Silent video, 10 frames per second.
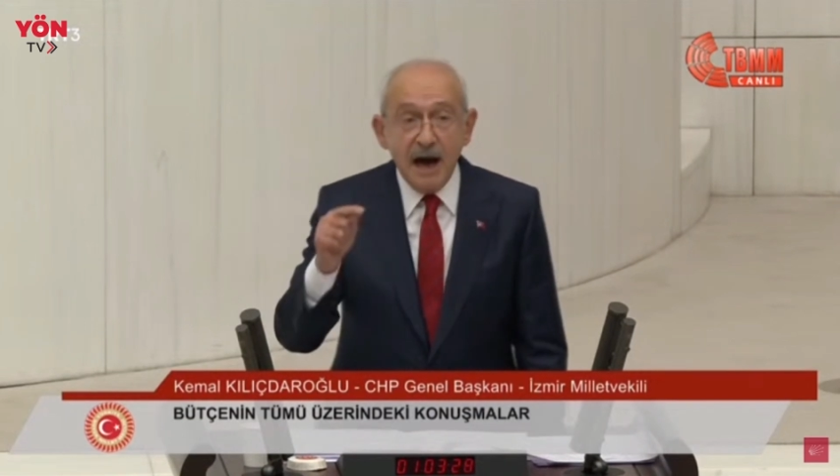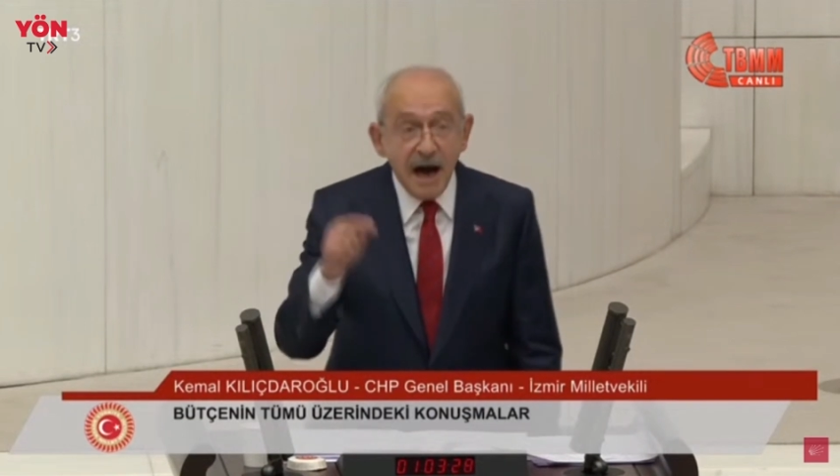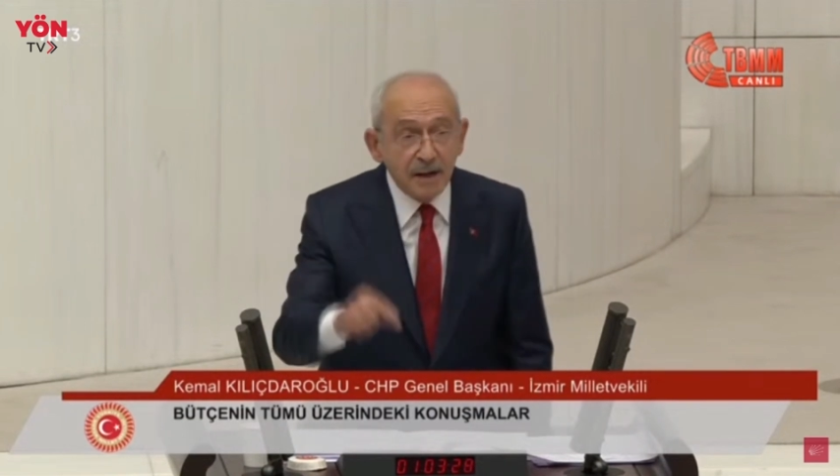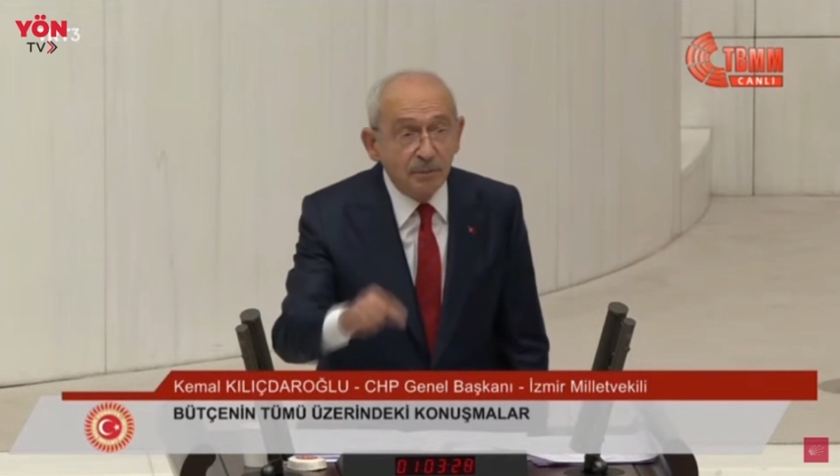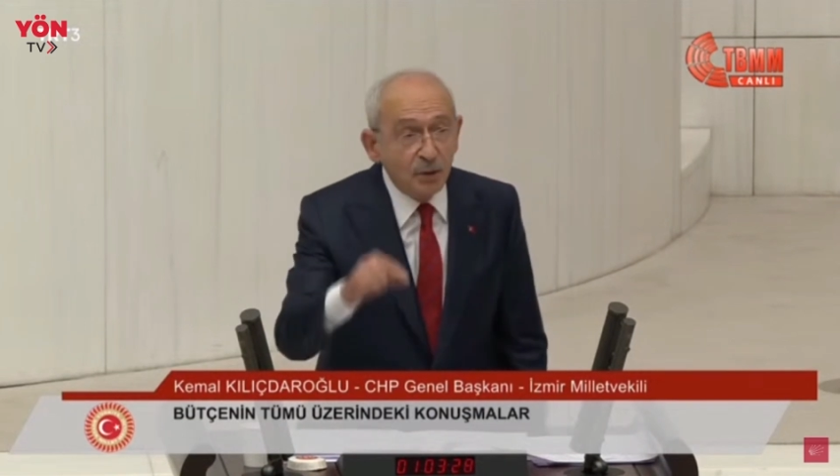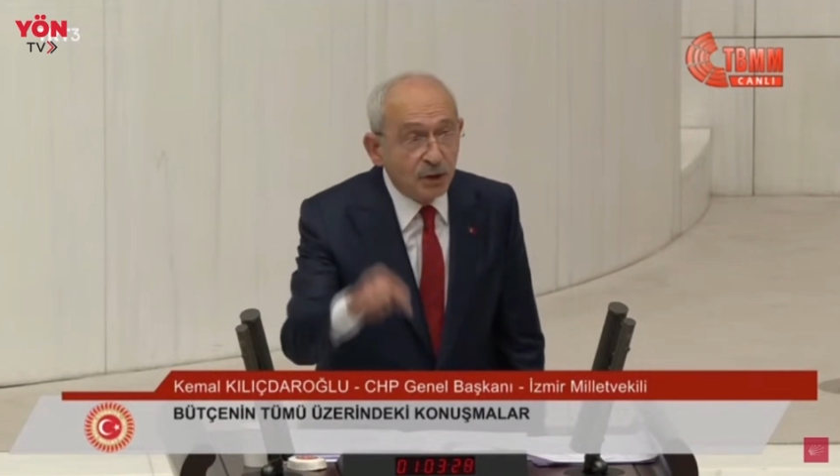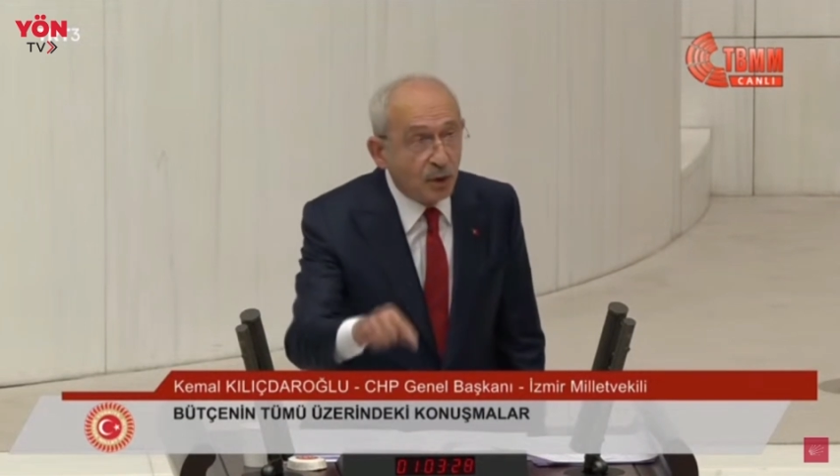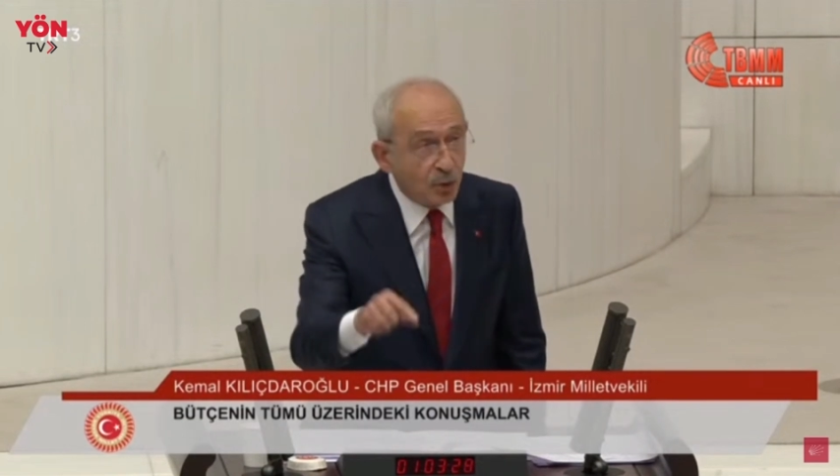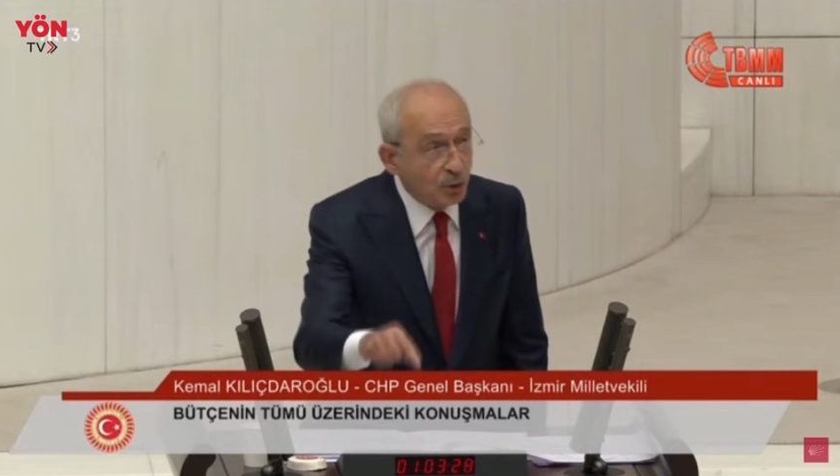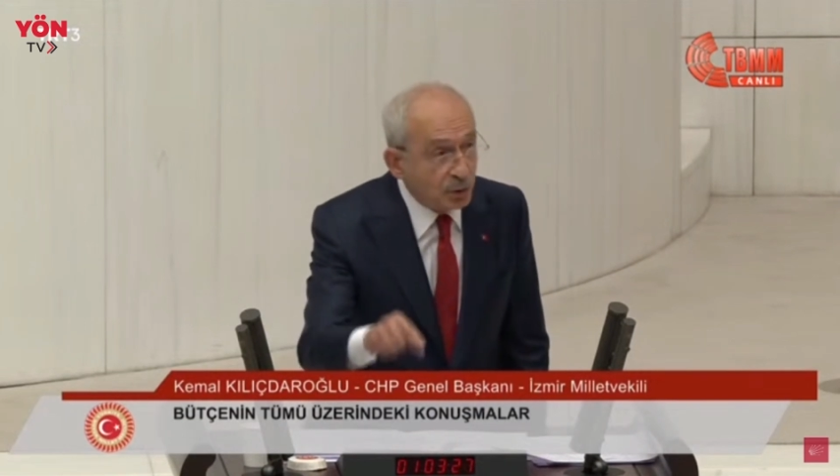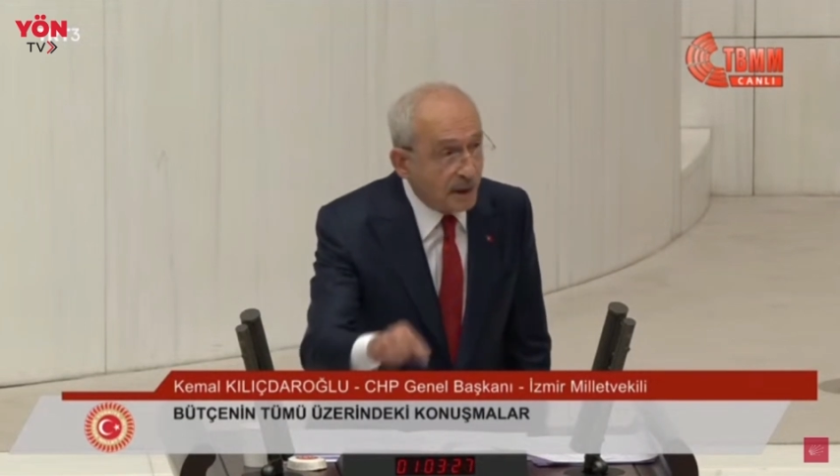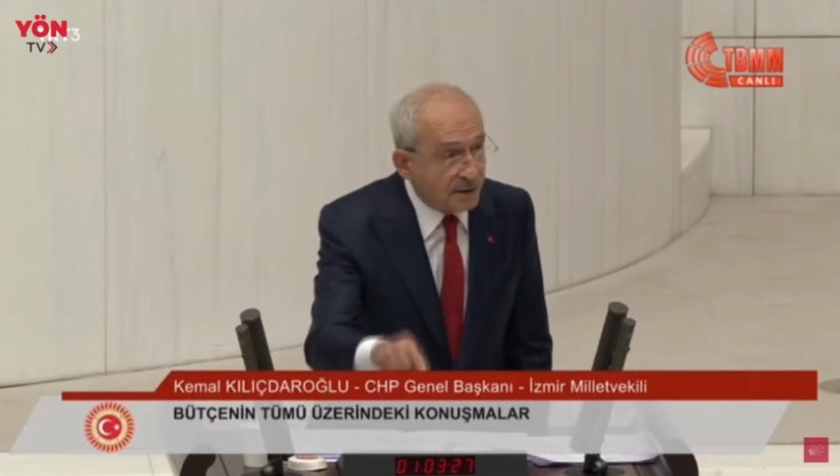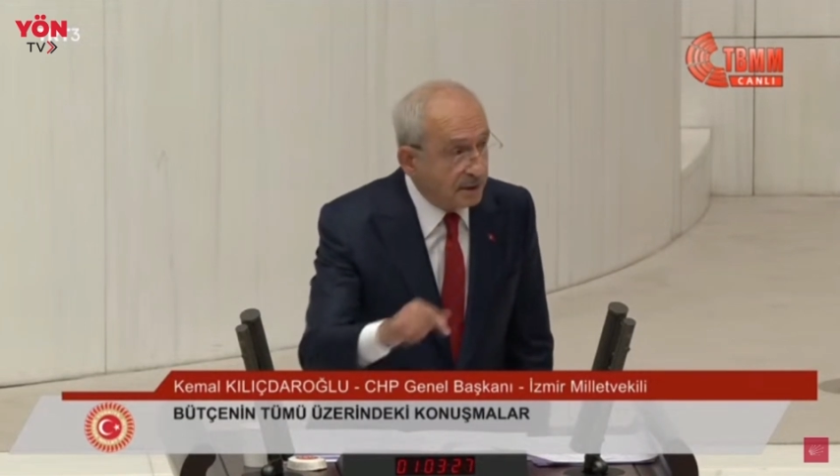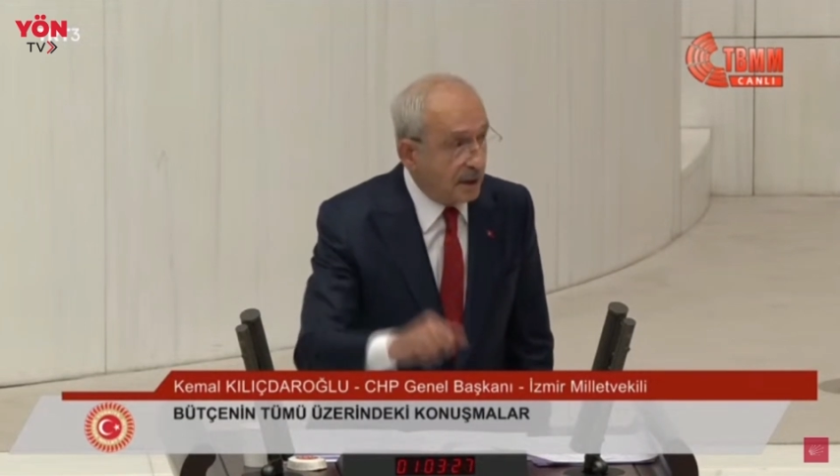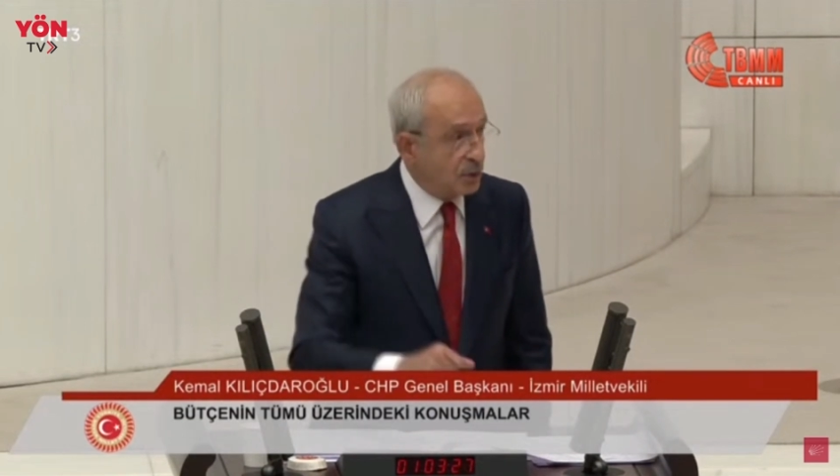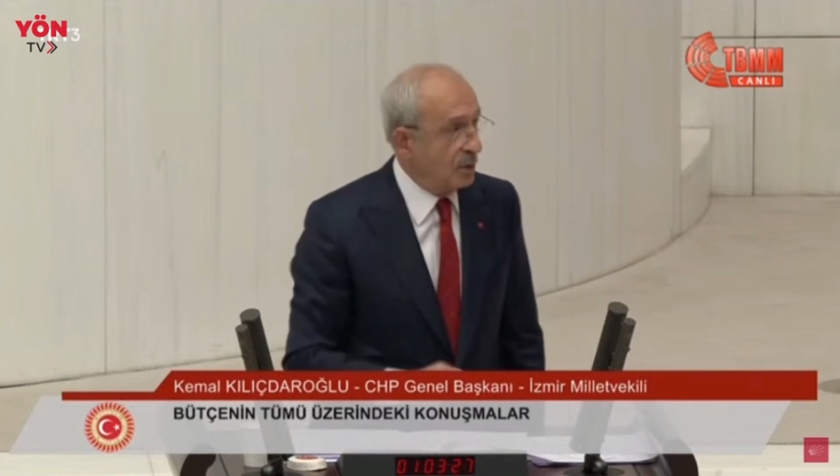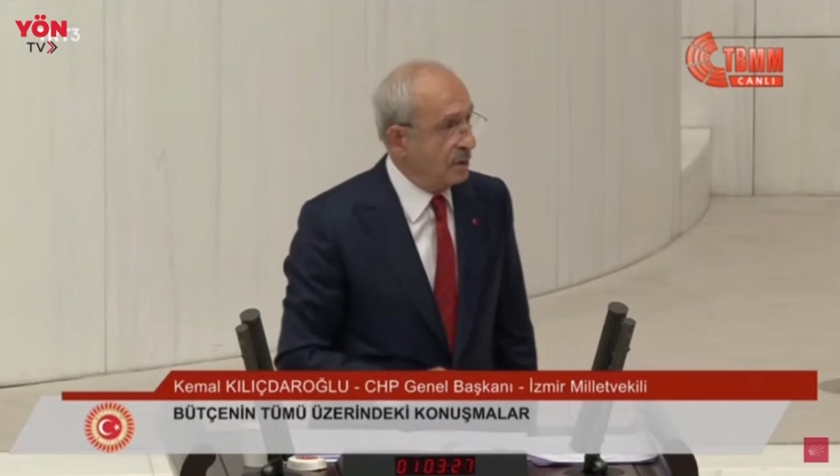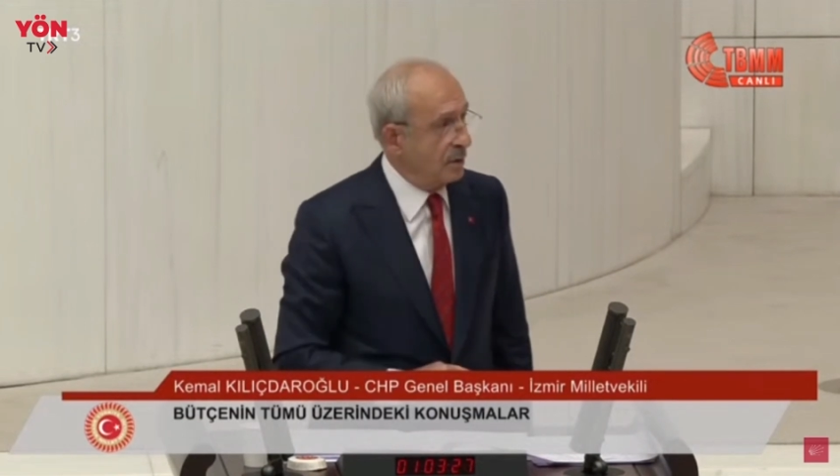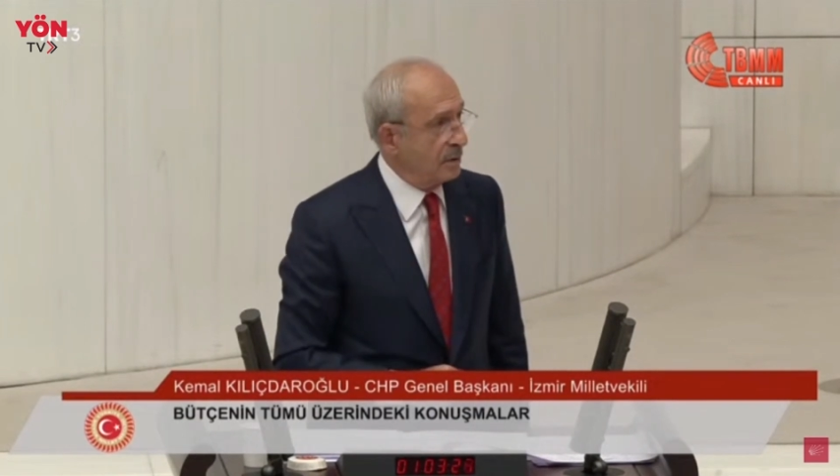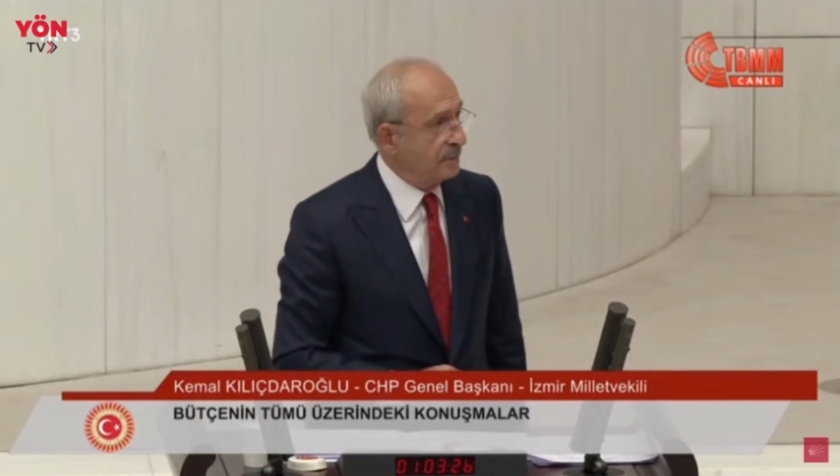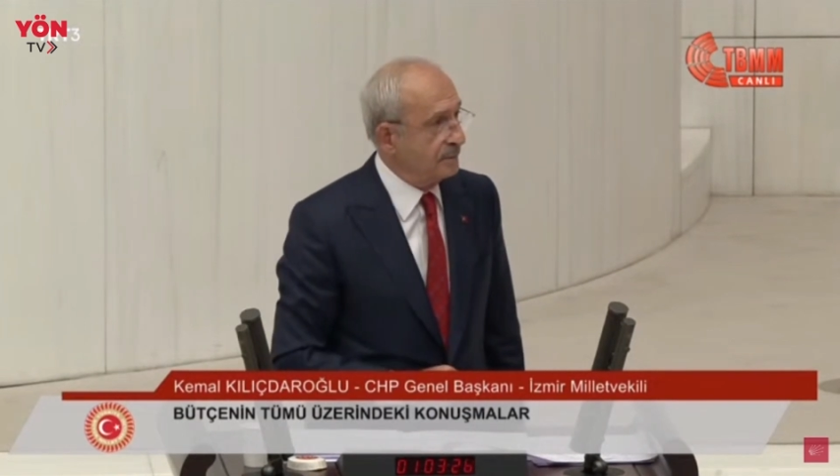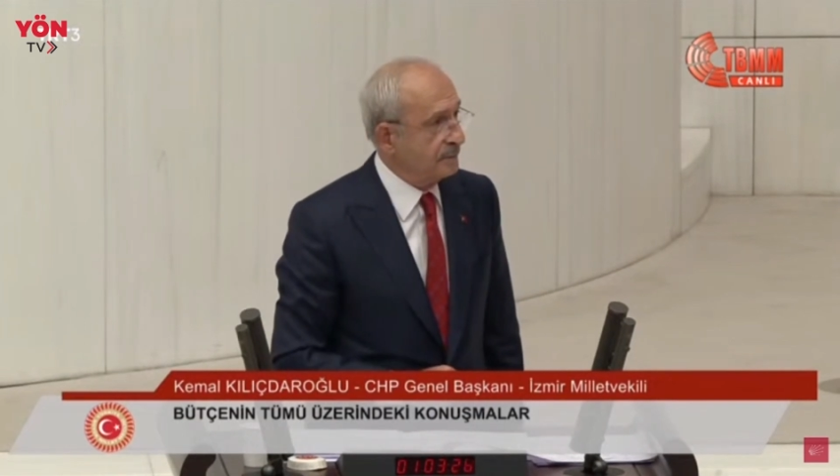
Her bütçe konuşmasında söylüyorum.